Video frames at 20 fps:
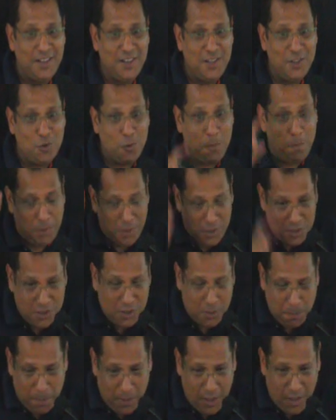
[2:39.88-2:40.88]
तो
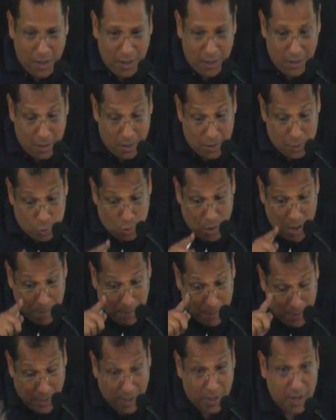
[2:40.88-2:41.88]
प्रिंसिपल जो
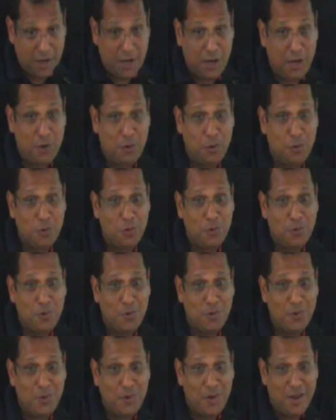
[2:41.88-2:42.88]
आप कर रहे हो
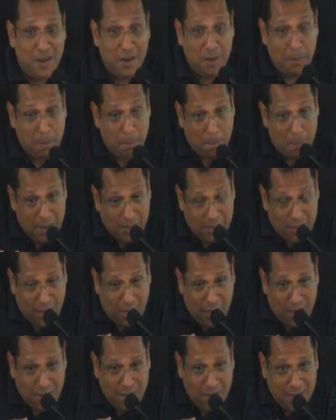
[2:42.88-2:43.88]

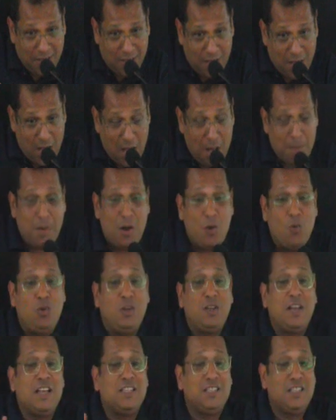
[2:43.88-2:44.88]
मेथड अमाउंट
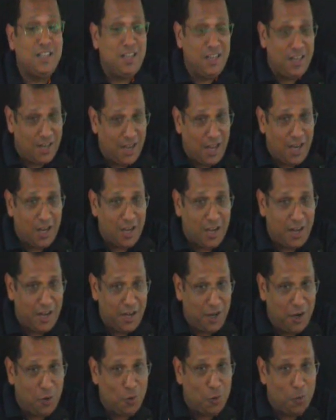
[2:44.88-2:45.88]
कैसे निकाल
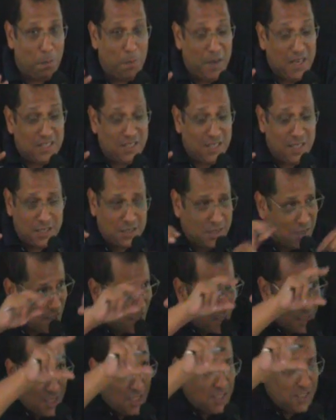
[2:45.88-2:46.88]
रहे हो बेसिस
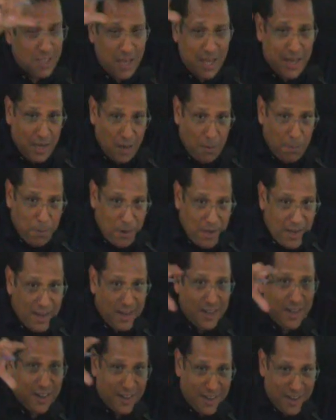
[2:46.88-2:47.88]
किसका हेल्प
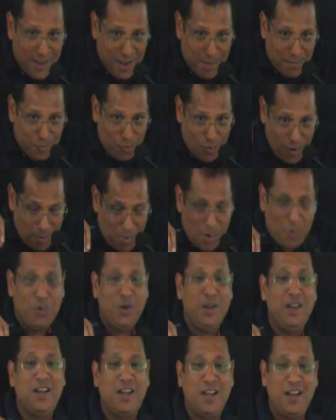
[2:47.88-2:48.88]
लेकर के आप वो अमाउंट
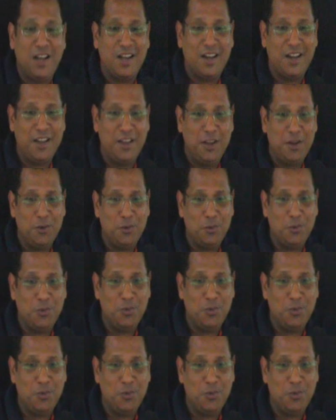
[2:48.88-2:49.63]
निकाल रहे हो